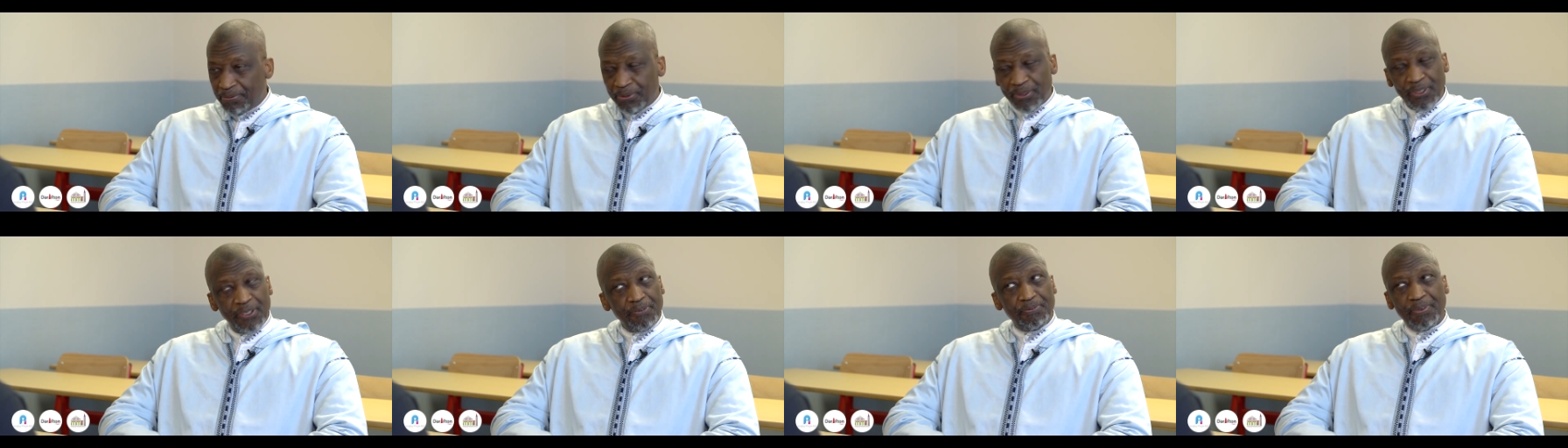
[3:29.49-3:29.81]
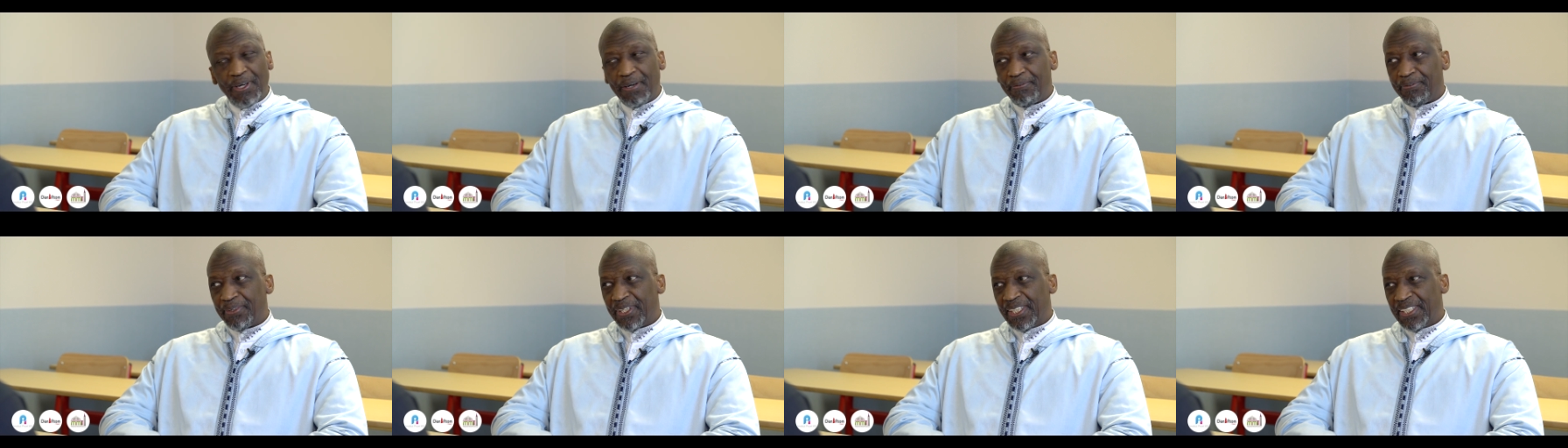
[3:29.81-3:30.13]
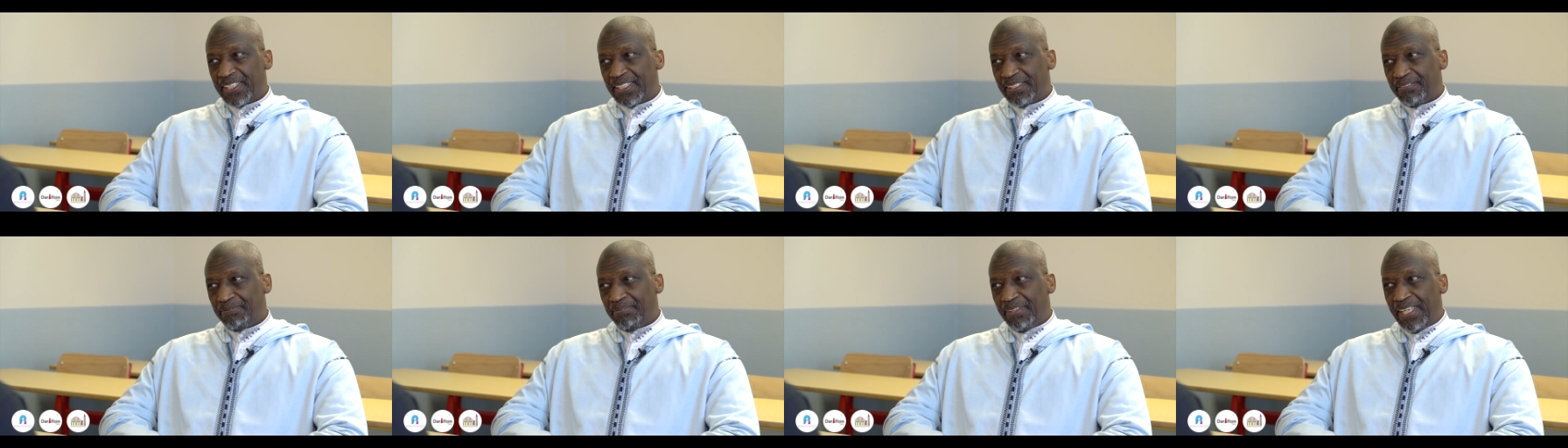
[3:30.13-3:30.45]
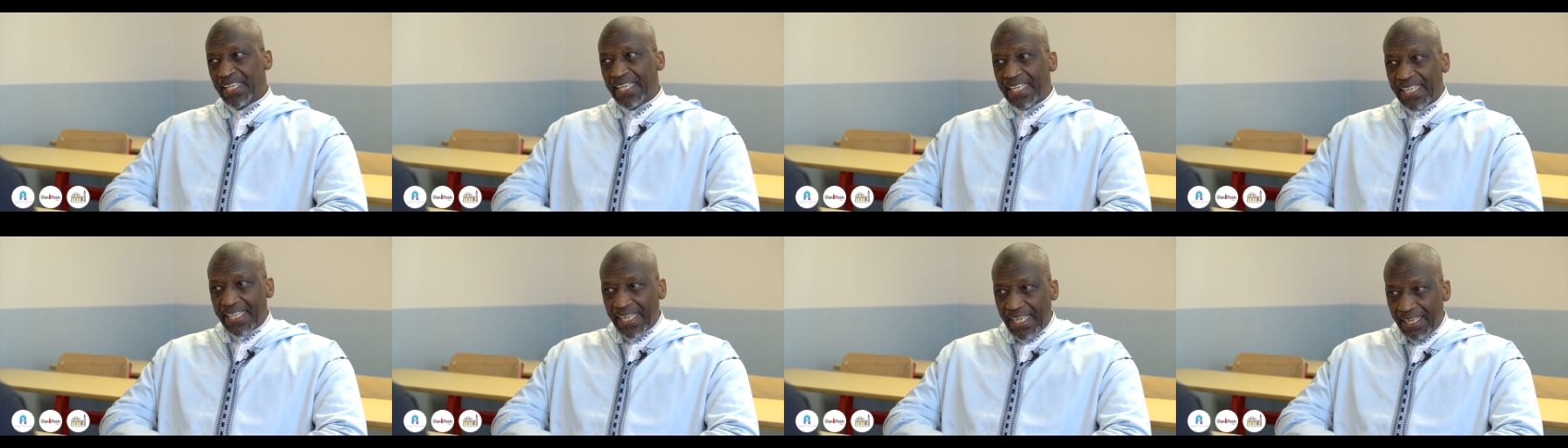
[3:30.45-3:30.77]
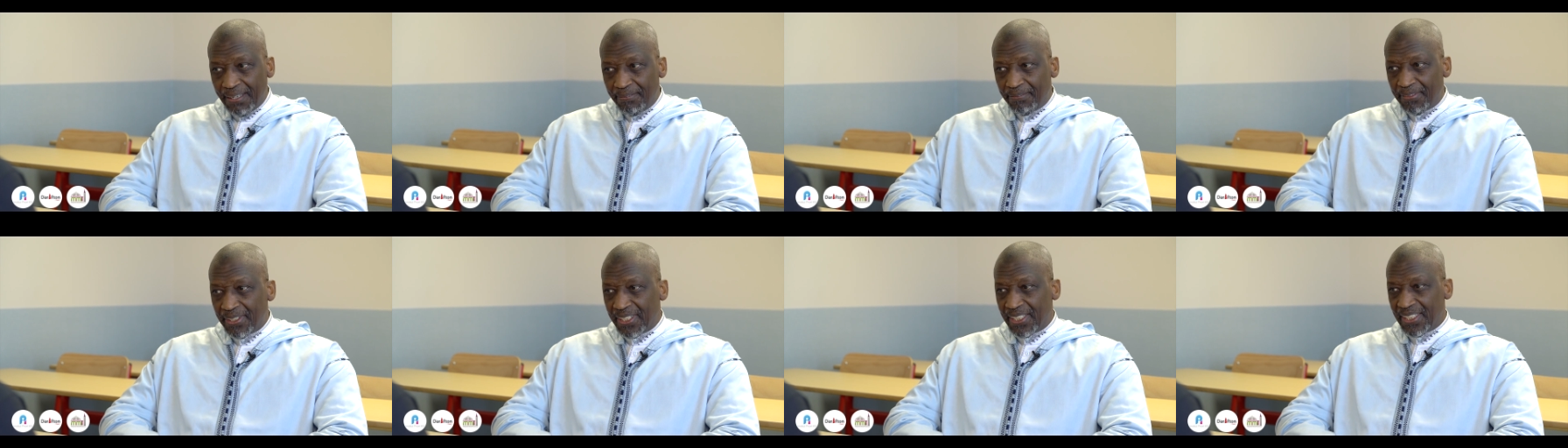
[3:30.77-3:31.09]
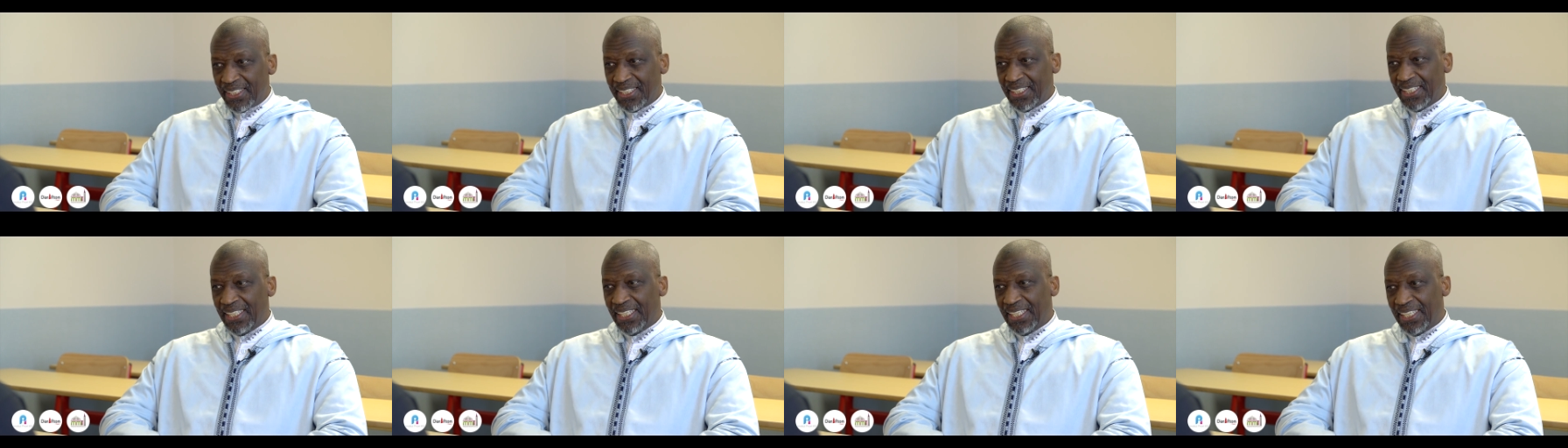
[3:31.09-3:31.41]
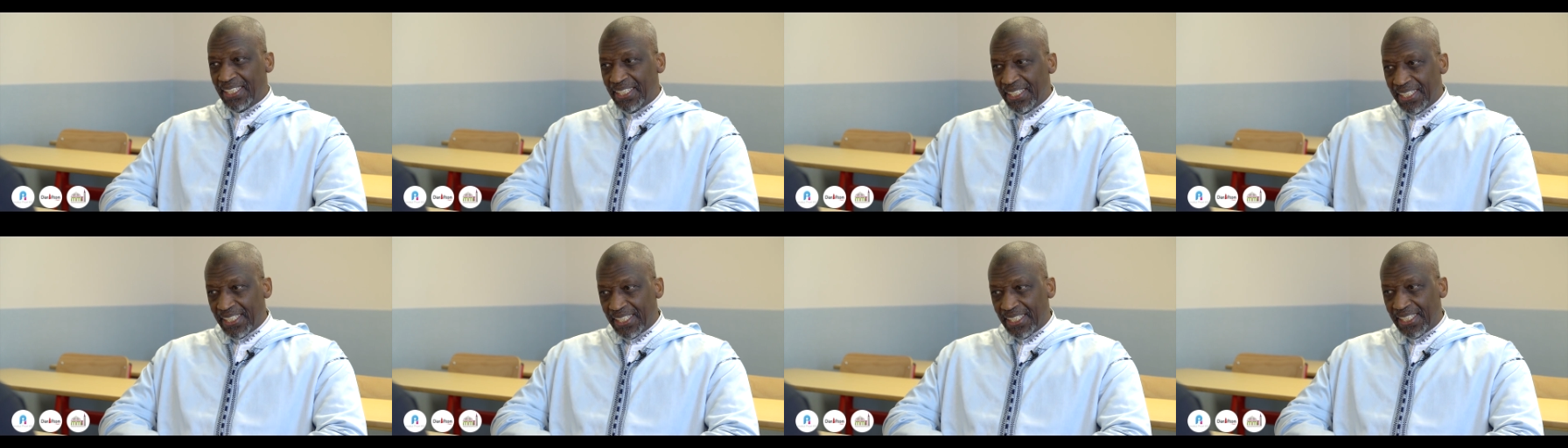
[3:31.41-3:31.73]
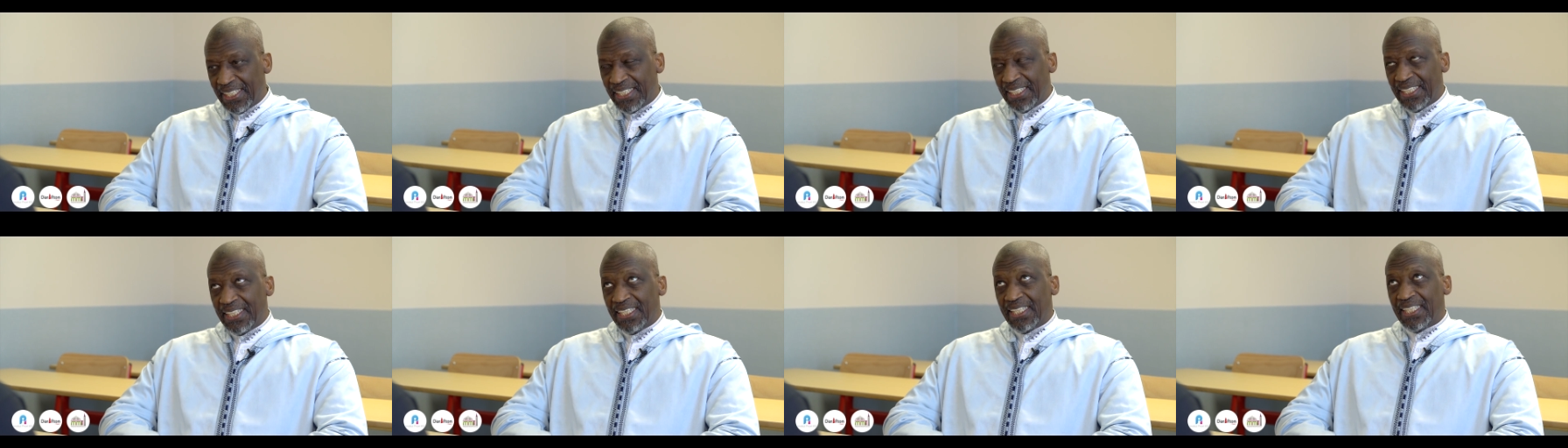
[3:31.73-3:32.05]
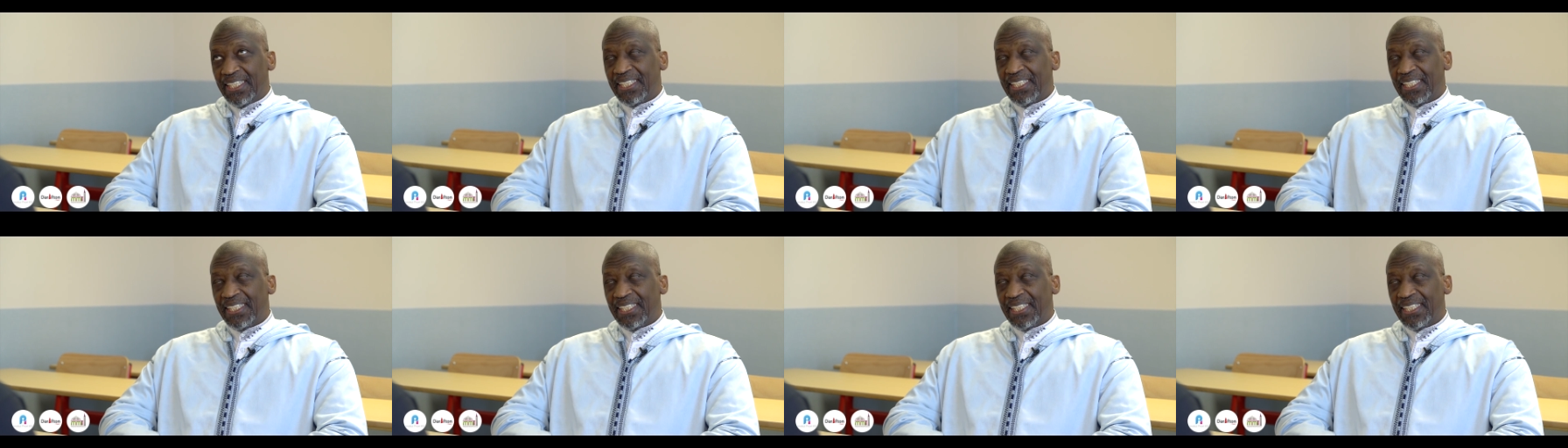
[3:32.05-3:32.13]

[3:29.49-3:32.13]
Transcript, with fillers: pour ne pas apprendre, mais également il y a